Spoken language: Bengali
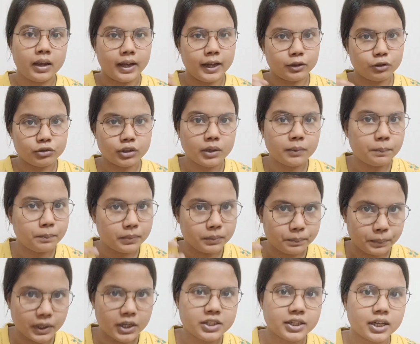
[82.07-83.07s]
এতটাই
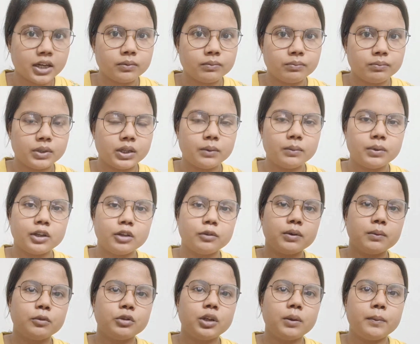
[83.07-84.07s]
প্রেশার
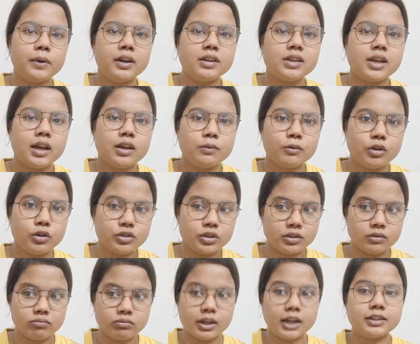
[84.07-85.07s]
তোমার মধ্যে বেড়ে যায় মনে হচ্ছে
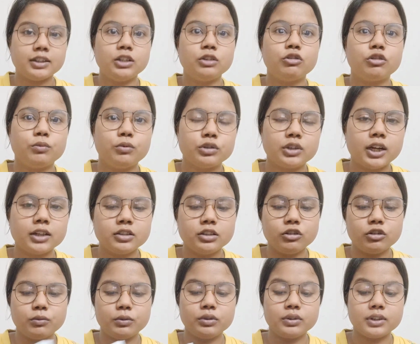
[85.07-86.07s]
তাড়াতাড়ি করবো তাড়াতাড়ি
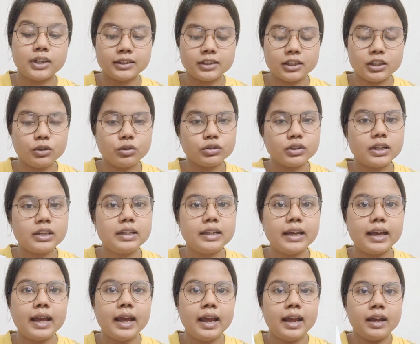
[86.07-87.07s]
করবো তাড়াতাড়ি করতে
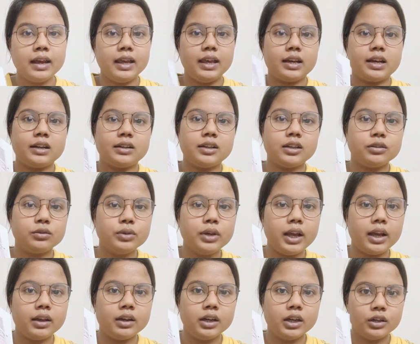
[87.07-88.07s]
গিয়ে এক একেরটা
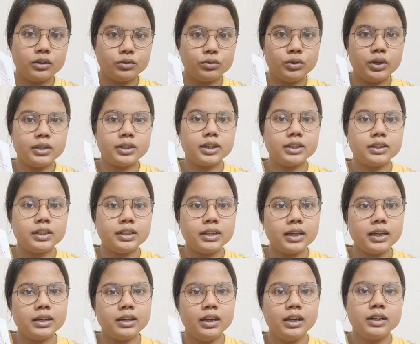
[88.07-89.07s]
দুইয়ে একটা
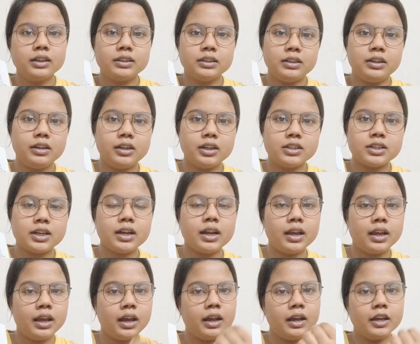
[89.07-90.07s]
তিনে তিনটা চারে
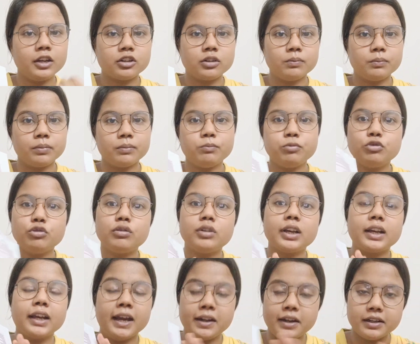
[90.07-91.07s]
এরকম পুরোটা
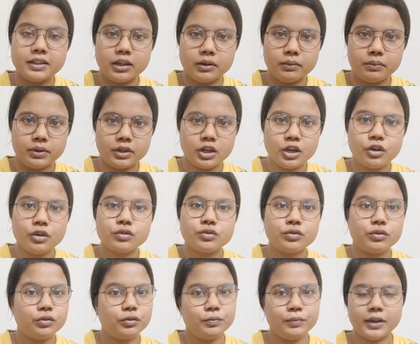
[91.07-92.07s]
ঘেটে যাবে সো
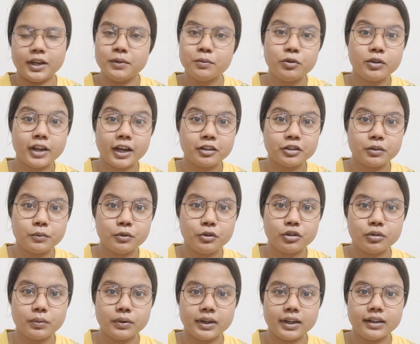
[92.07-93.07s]
এই ভুলটা একদমই
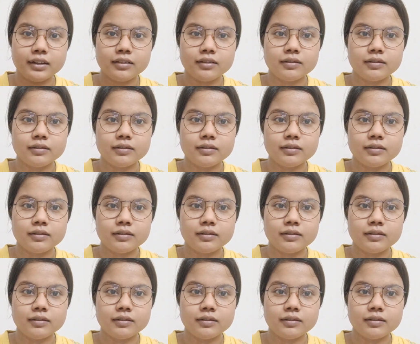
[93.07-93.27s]
করবে না